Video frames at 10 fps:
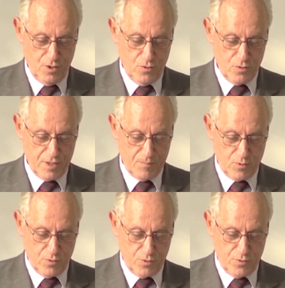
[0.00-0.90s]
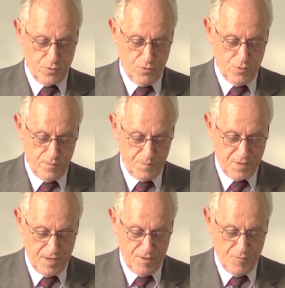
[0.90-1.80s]
und am Kururu
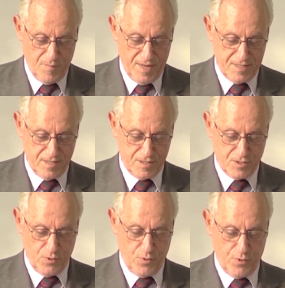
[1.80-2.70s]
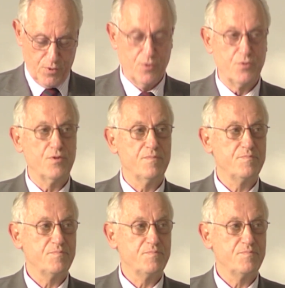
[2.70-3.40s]
lief manches synchron.